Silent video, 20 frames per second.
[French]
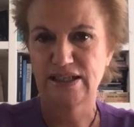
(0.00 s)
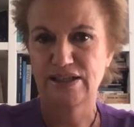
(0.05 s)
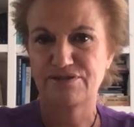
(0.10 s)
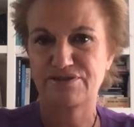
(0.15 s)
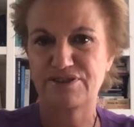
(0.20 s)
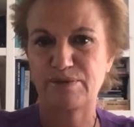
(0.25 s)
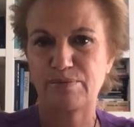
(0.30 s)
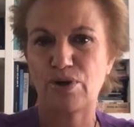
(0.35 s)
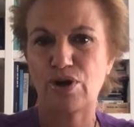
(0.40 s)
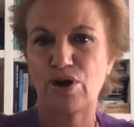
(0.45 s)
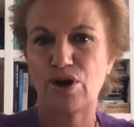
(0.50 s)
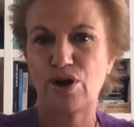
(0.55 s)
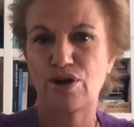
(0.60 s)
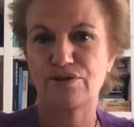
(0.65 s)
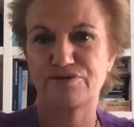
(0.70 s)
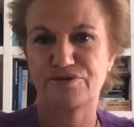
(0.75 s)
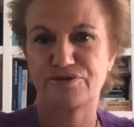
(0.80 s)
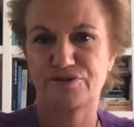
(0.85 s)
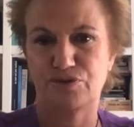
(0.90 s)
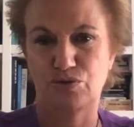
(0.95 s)
fait
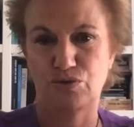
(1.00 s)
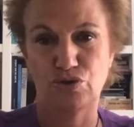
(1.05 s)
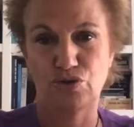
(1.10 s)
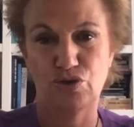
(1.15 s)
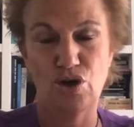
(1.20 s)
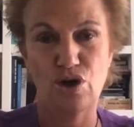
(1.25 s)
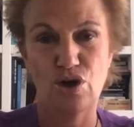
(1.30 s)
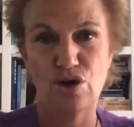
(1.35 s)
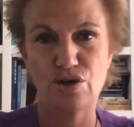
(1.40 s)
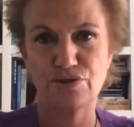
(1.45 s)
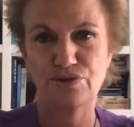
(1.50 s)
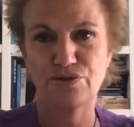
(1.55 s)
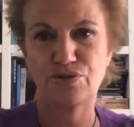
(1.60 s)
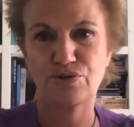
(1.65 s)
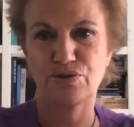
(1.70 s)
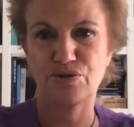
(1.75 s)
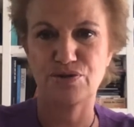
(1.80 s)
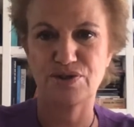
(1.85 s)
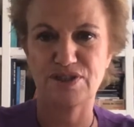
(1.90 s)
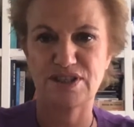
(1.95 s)
preuve d'une grande
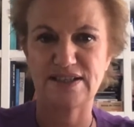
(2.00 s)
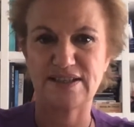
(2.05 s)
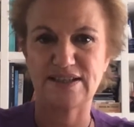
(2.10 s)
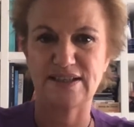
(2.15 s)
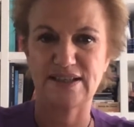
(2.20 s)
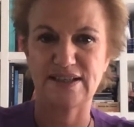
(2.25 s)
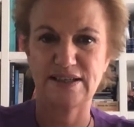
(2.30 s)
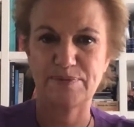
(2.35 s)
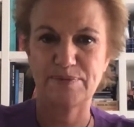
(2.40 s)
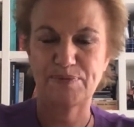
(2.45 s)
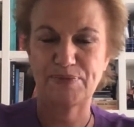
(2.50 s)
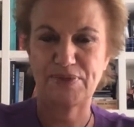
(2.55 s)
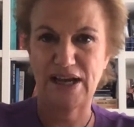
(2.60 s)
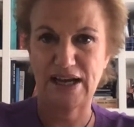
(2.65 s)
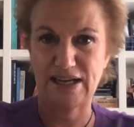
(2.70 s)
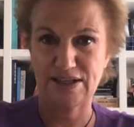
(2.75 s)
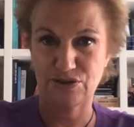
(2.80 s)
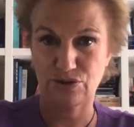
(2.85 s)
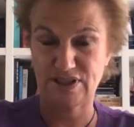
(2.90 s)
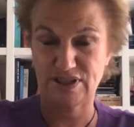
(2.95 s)
curiosité
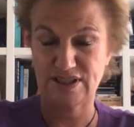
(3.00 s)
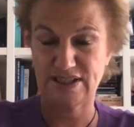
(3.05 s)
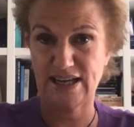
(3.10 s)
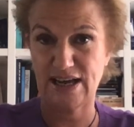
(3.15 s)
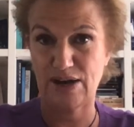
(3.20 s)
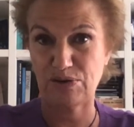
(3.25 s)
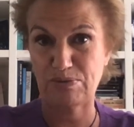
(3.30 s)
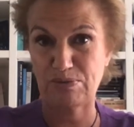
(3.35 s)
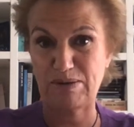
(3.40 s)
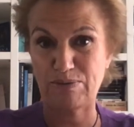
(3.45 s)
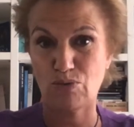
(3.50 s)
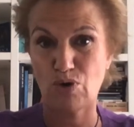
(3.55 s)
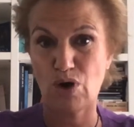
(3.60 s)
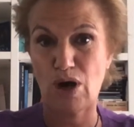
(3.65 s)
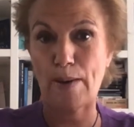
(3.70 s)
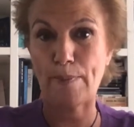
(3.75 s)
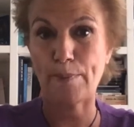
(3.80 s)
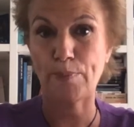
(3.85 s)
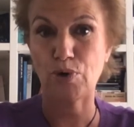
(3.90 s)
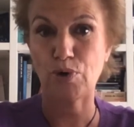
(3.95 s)
associée à une
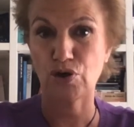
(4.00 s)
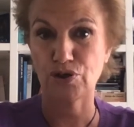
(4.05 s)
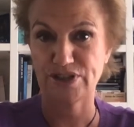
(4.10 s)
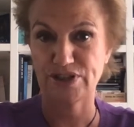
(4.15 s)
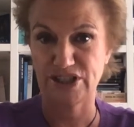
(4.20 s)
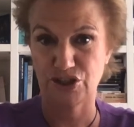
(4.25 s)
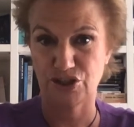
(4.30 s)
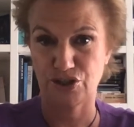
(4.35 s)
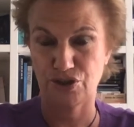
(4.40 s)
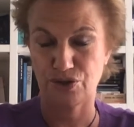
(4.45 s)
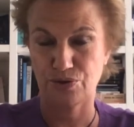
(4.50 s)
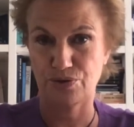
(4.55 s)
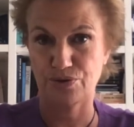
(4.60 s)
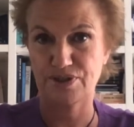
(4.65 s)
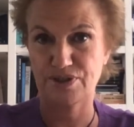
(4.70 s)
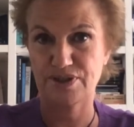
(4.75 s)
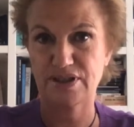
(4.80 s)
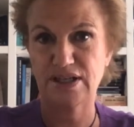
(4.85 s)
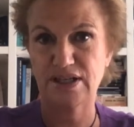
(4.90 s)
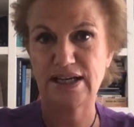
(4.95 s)
mémoire
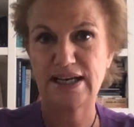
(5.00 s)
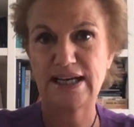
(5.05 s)
prodigieuse,